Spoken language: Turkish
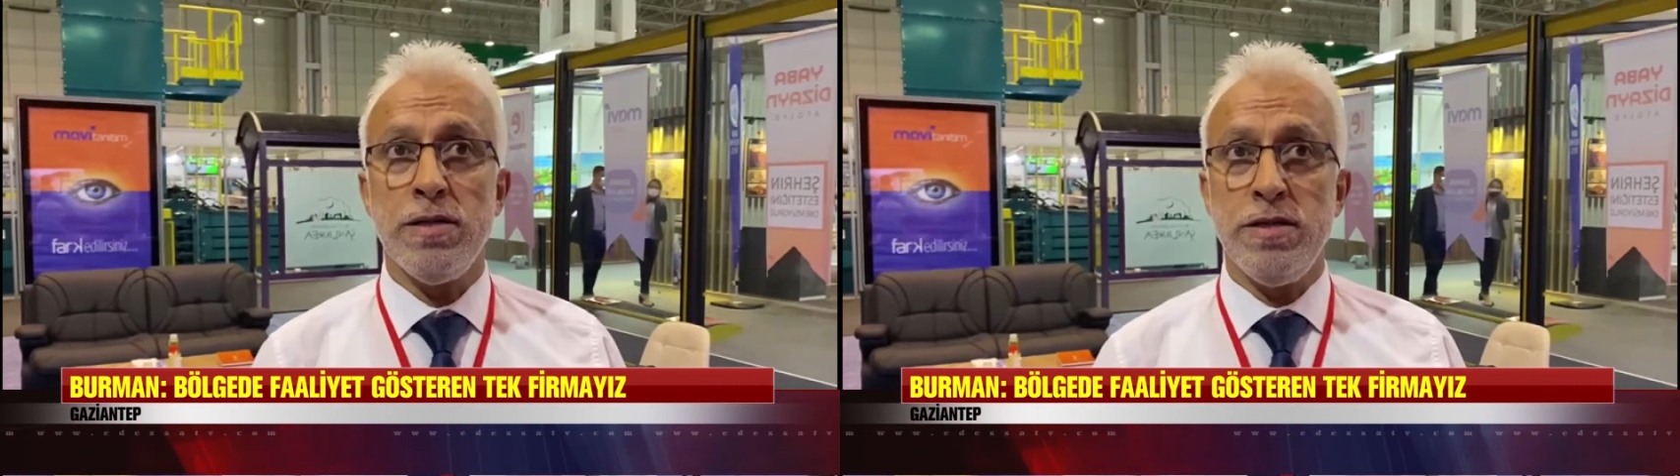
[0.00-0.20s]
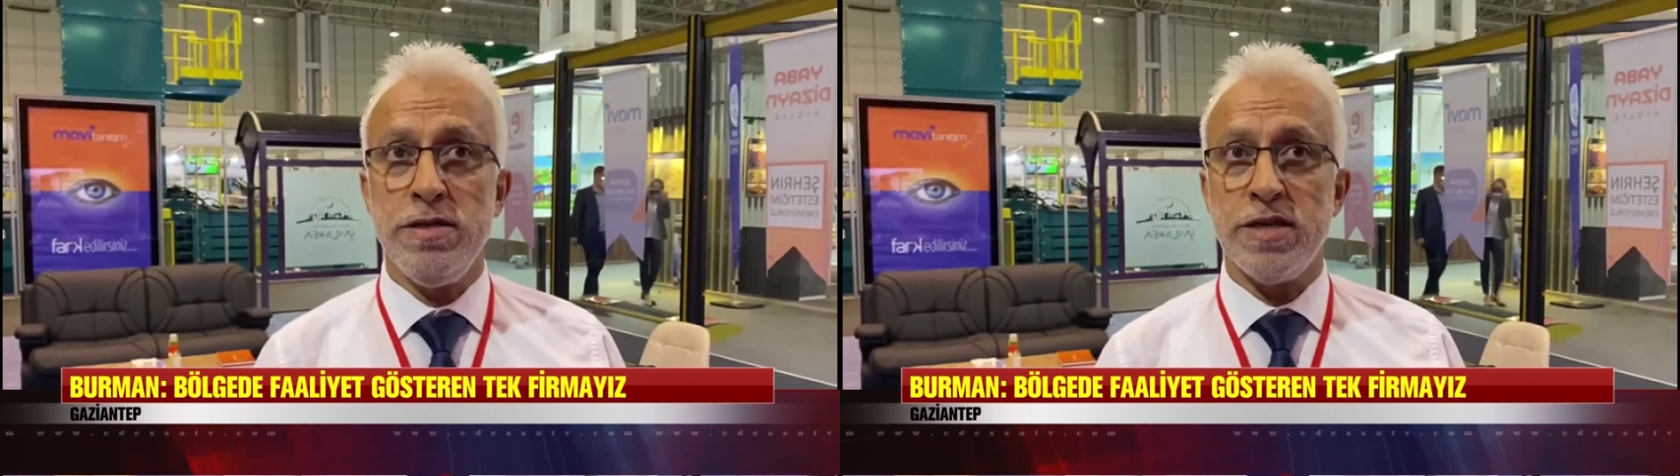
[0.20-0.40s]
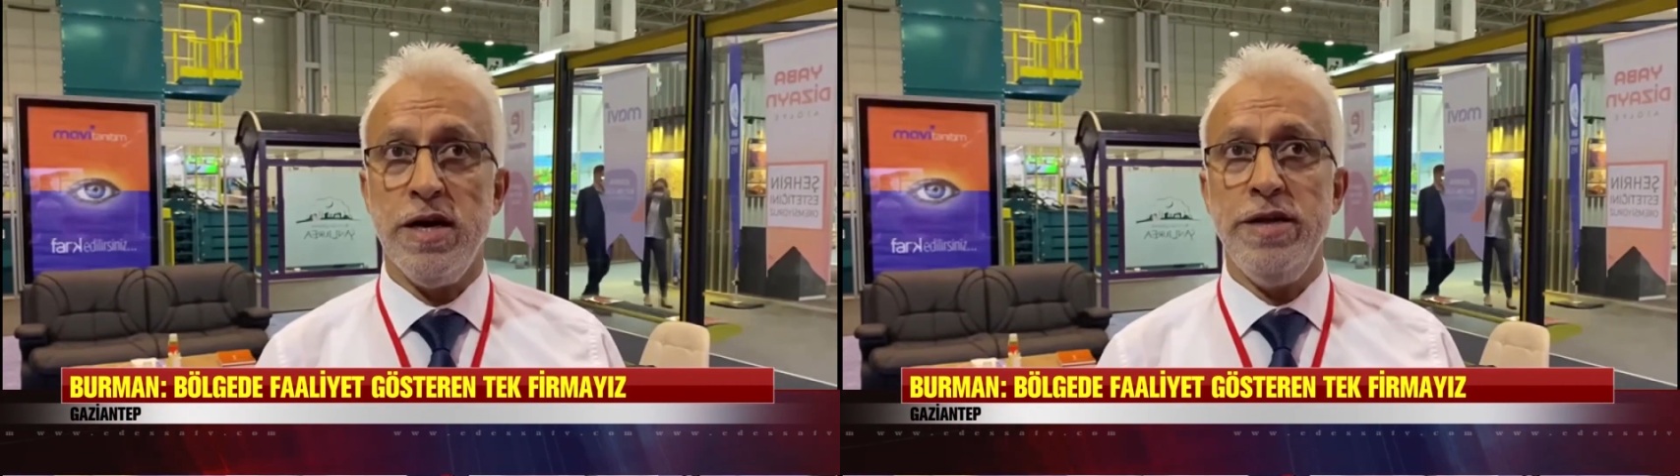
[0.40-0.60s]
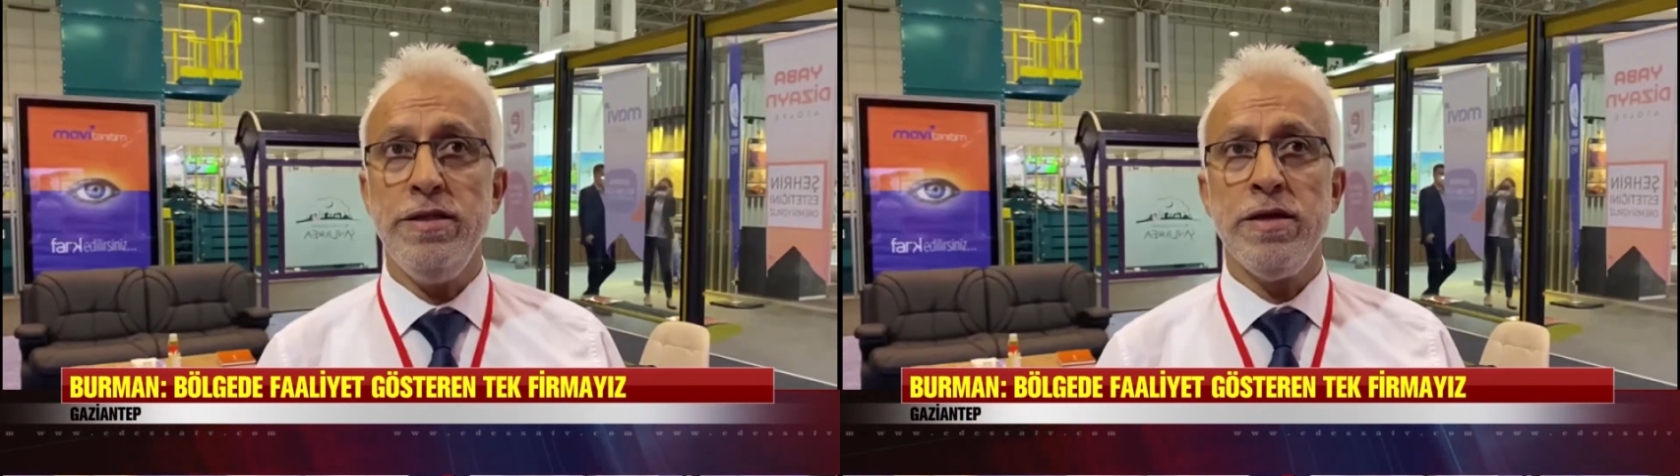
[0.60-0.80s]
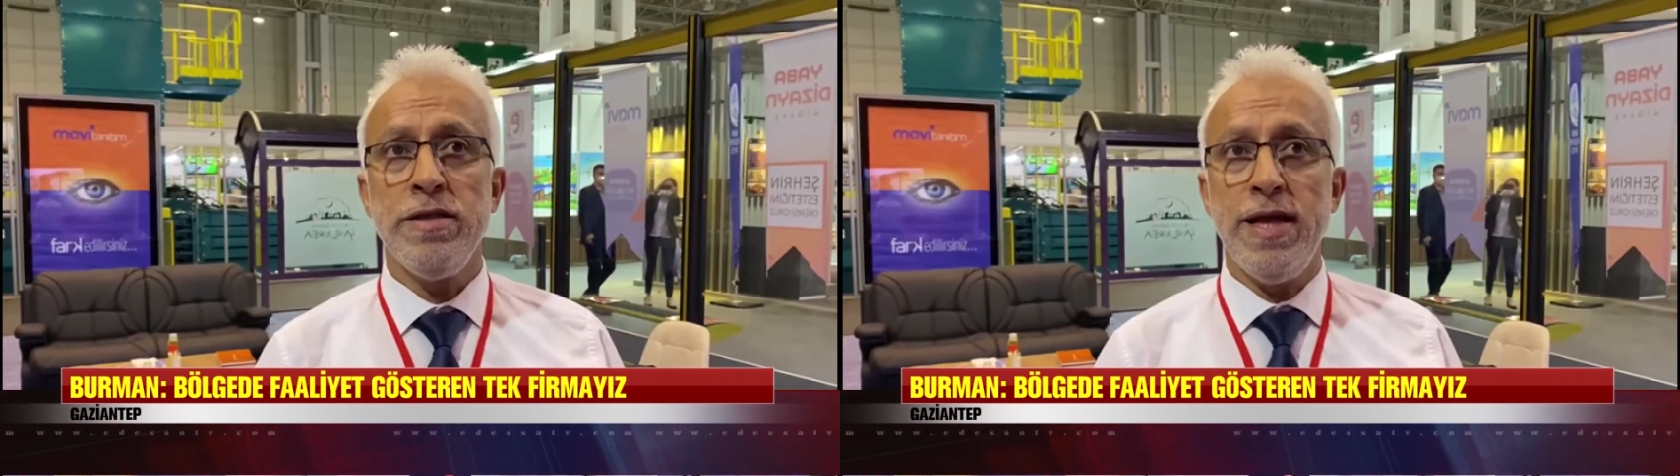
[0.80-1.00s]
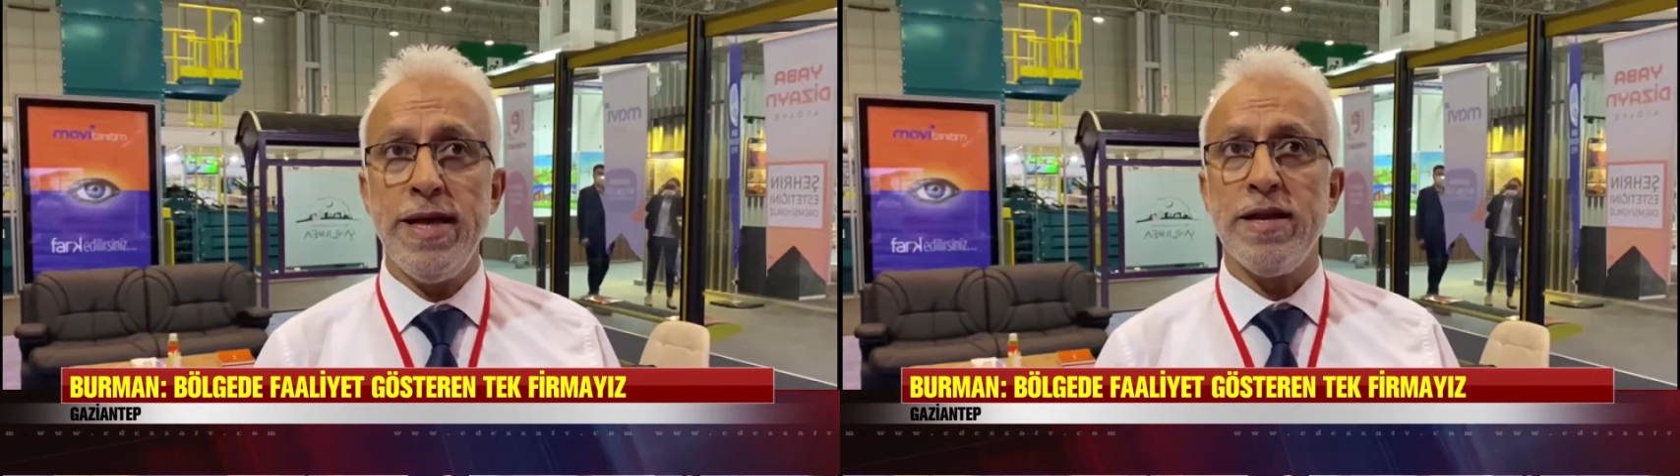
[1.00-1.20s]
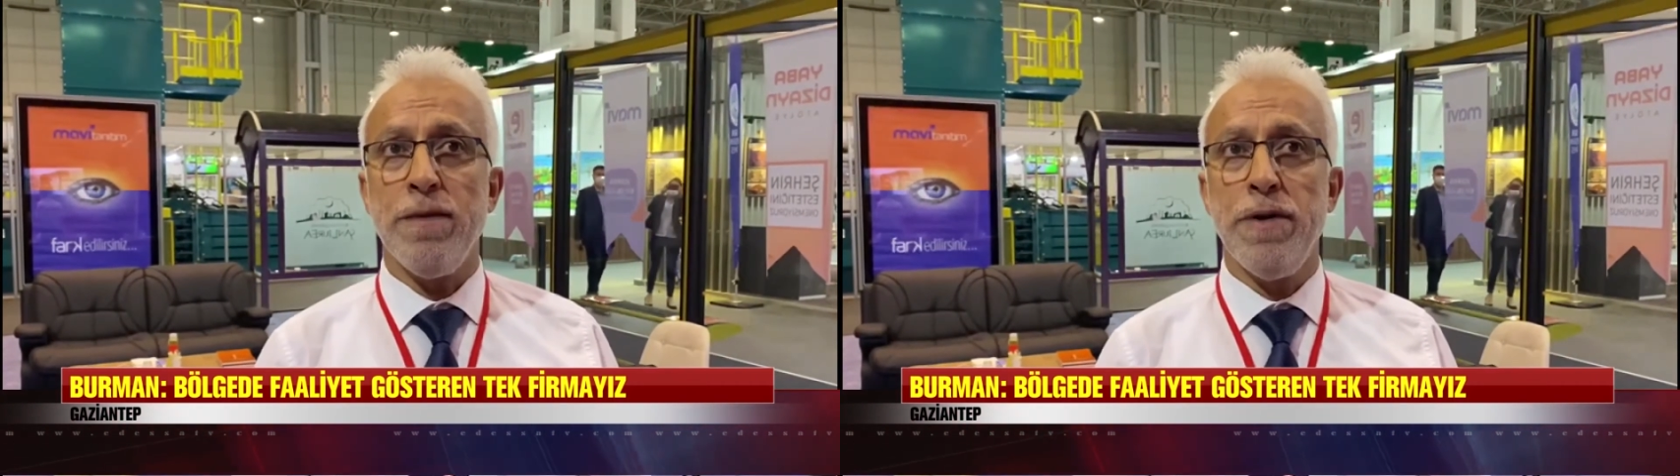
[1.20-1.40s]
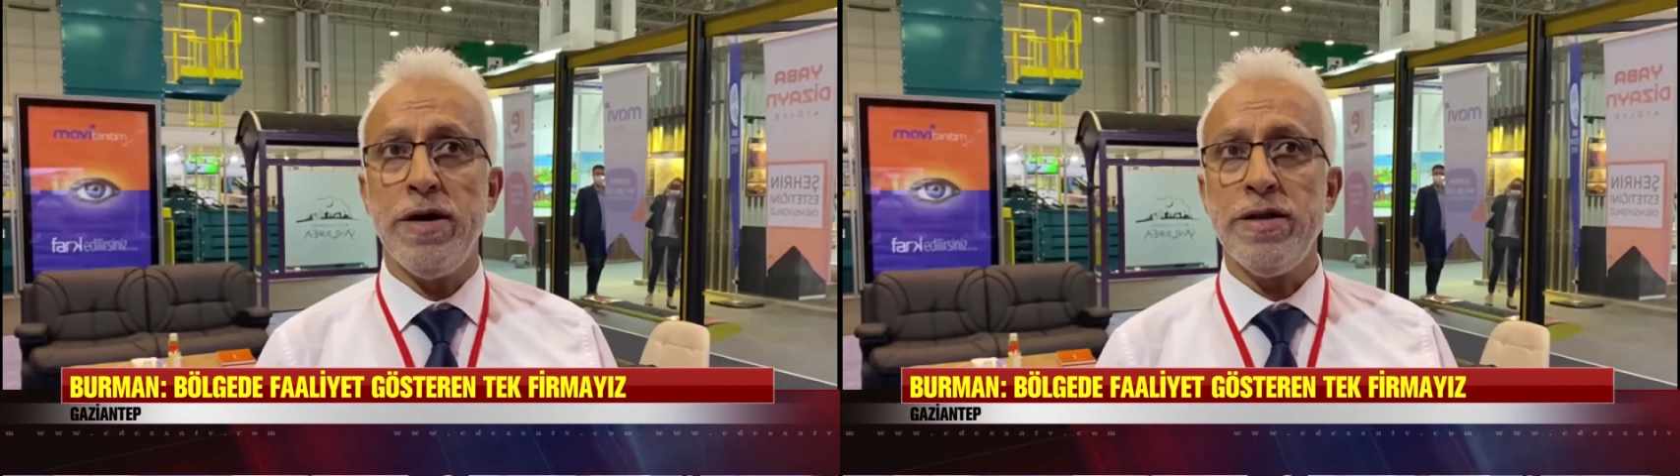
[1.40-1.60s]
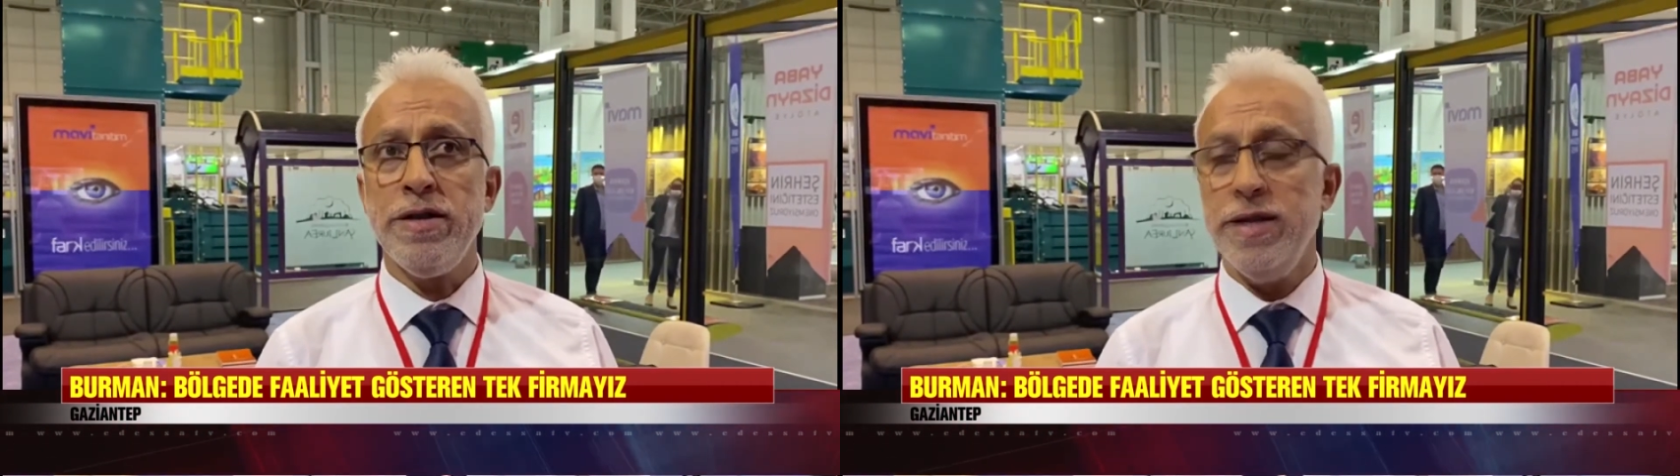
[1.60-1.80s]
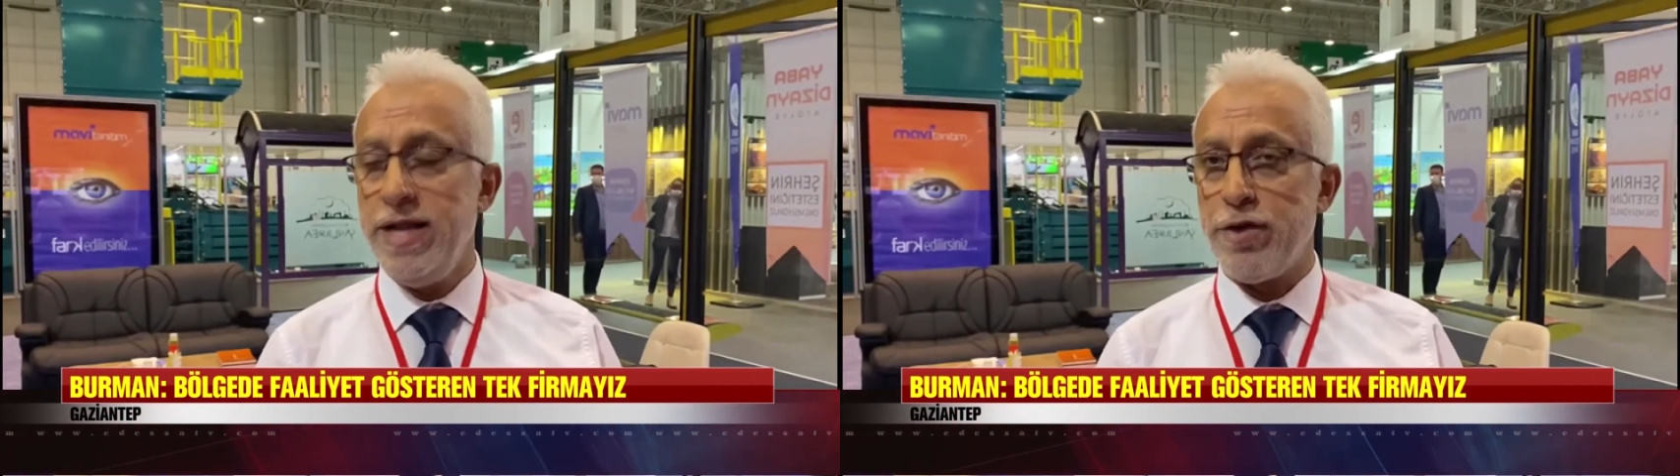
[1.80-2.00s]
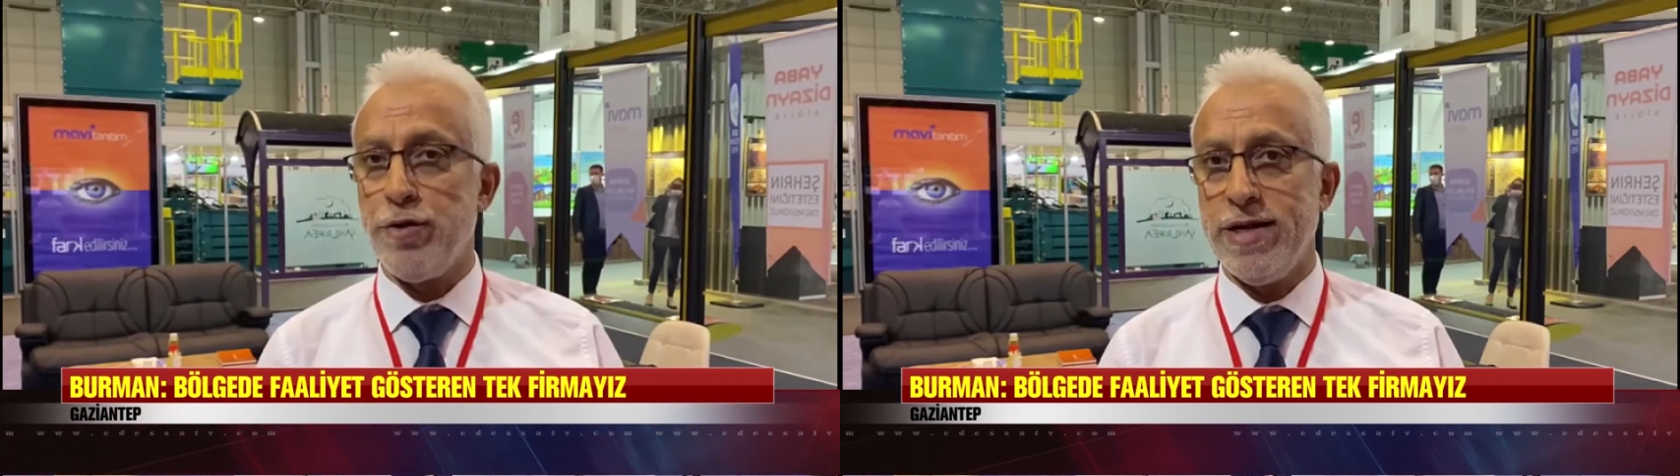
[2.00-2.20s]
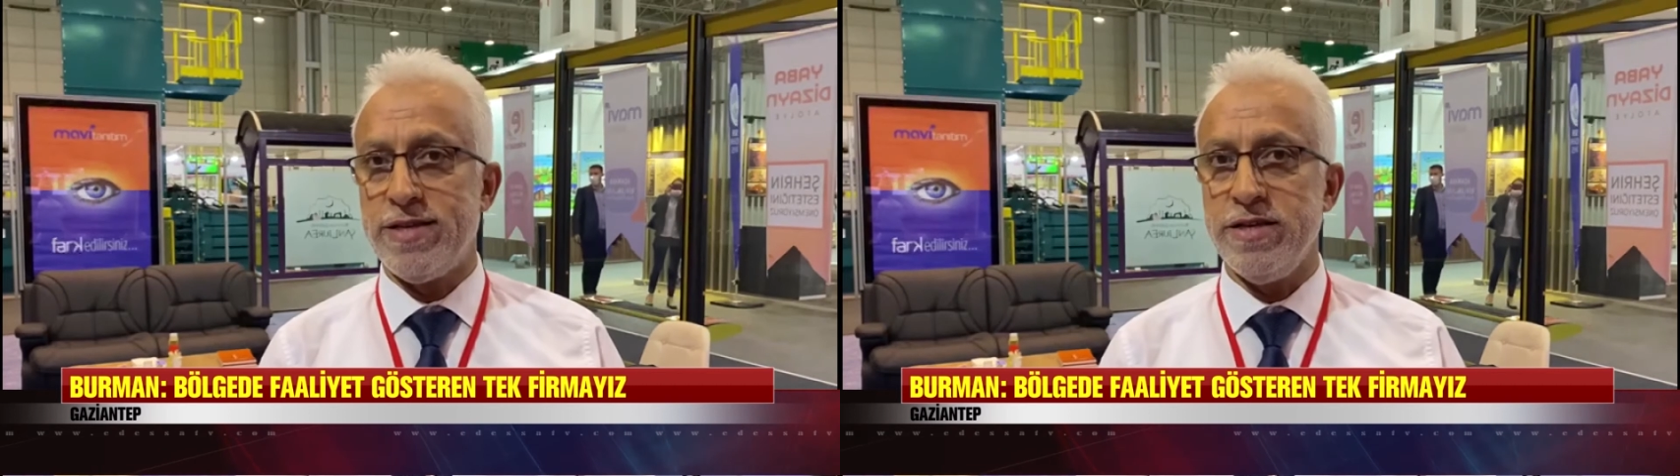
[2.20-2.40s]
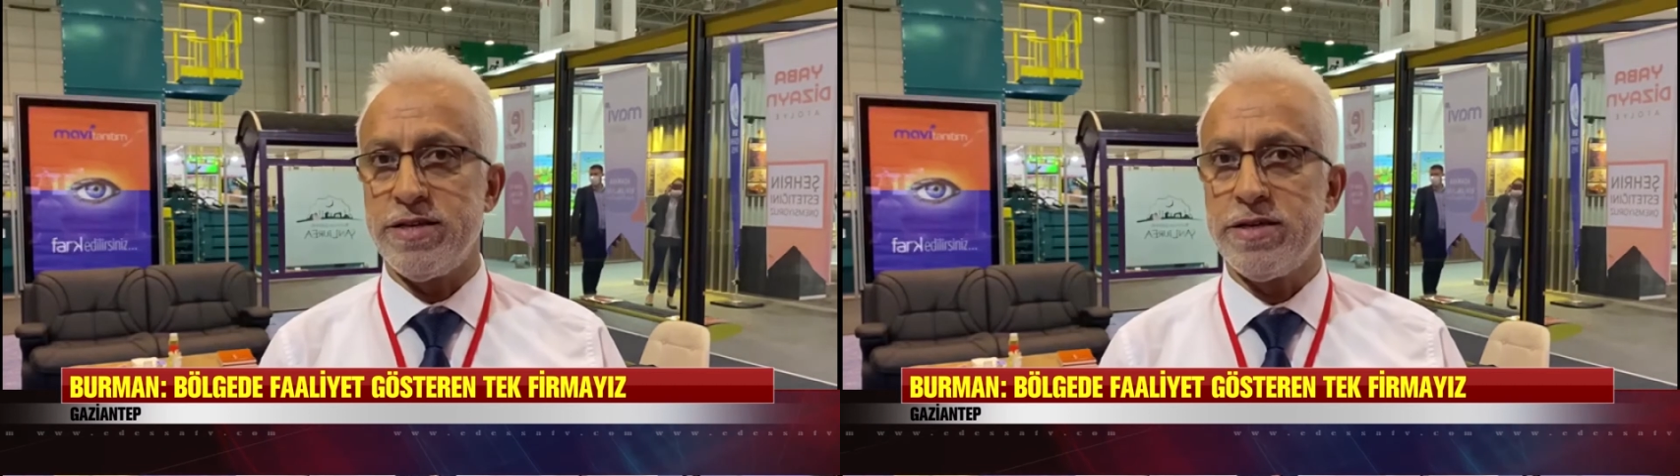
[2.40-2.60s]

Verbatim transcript: Design neler yapar, neler üretir?